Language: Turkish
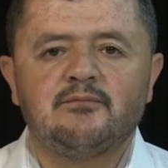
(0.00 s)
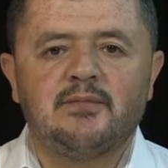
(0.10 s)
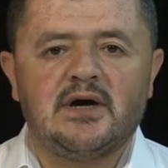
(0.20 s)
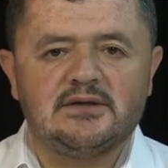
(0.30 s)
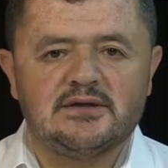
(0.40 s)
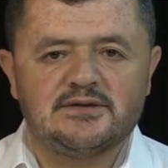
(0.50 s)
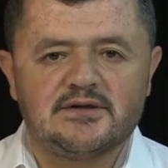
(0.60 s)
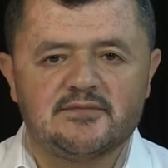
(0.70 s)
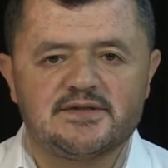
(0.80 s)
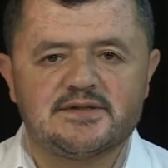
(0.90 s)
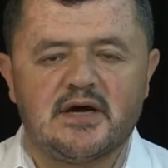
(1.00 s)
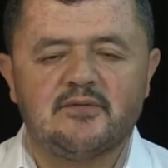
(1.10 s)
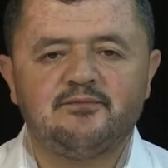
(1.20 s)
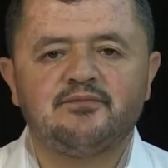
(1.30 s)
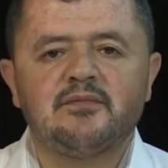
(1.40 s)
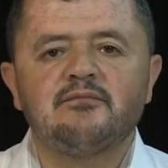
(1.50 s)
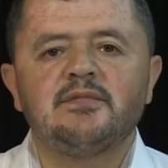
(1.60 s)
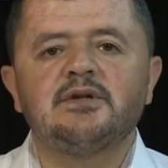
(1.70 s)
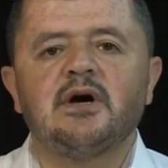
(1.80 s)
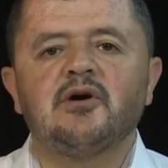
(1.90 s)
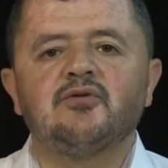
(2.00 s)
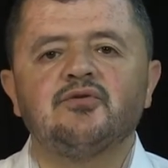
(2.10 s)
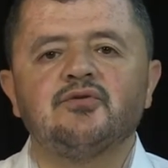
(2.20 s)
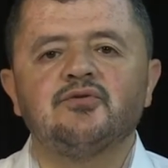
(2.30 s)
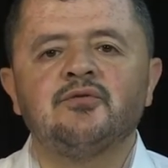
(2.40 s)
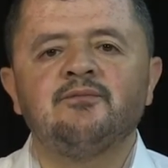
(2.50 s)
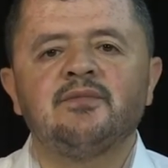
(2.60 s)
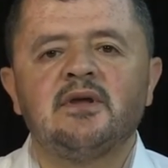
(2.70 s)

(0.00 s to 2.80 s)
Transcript: bağladığımızda. Bir daha okuyorum.